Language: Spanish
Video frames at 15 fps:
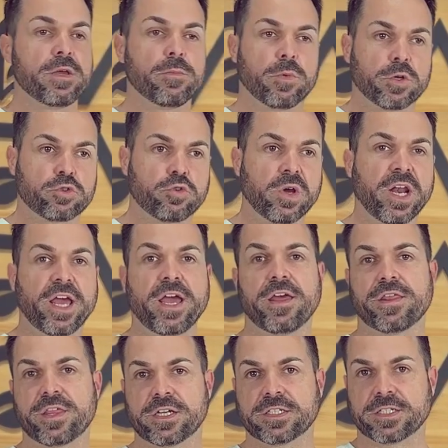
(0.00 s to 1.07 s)
pues suele
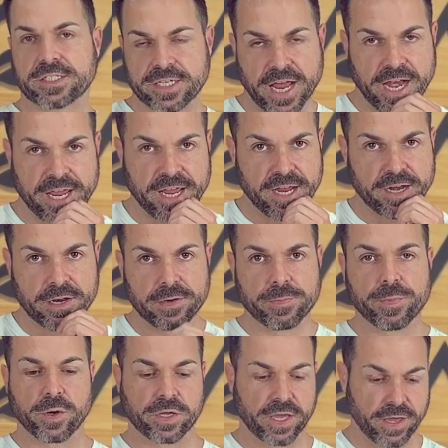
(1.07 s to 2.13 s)
salir,
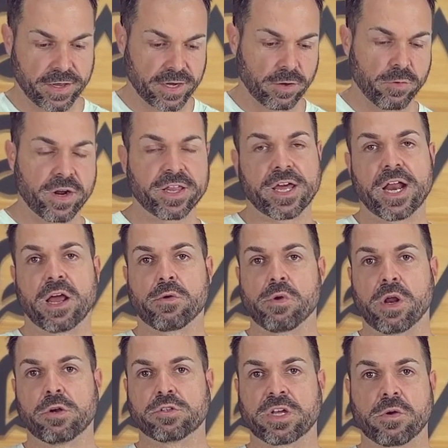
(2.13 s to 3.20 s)
porque recuerda,
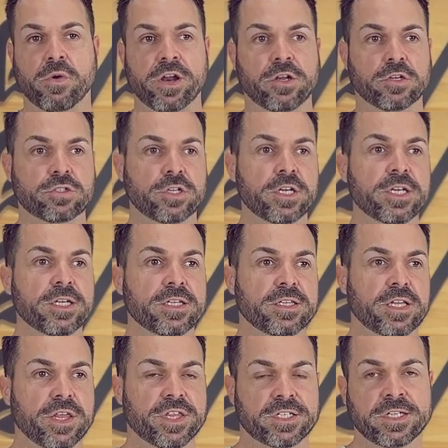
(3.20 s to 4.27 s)
los acuarios
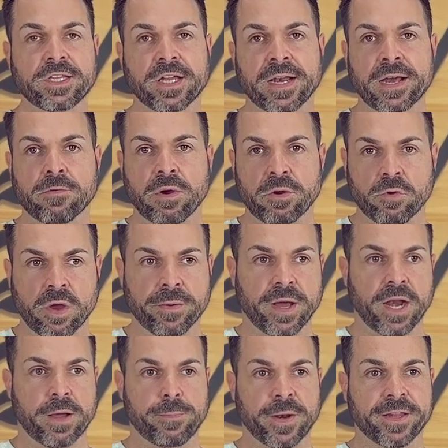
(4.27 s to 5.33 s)
necesitan agua nueva,
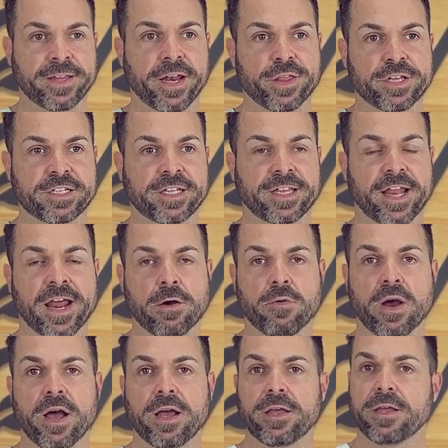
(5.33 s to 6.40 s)
las plantas necesitan
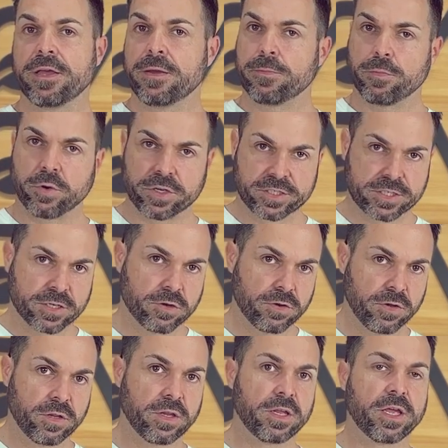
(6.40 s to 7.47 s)
agua pues
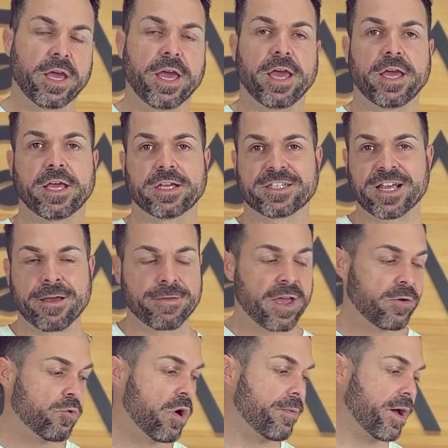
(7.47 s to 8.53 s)
eh,
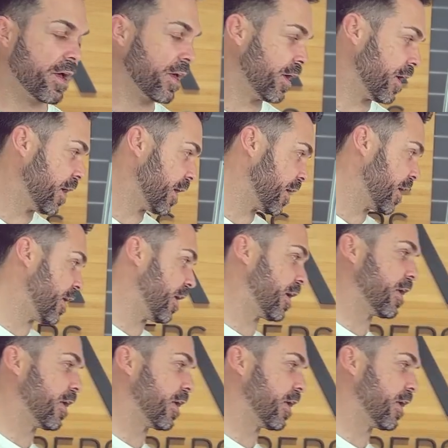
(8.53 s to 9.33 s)
...sabia nueva, que,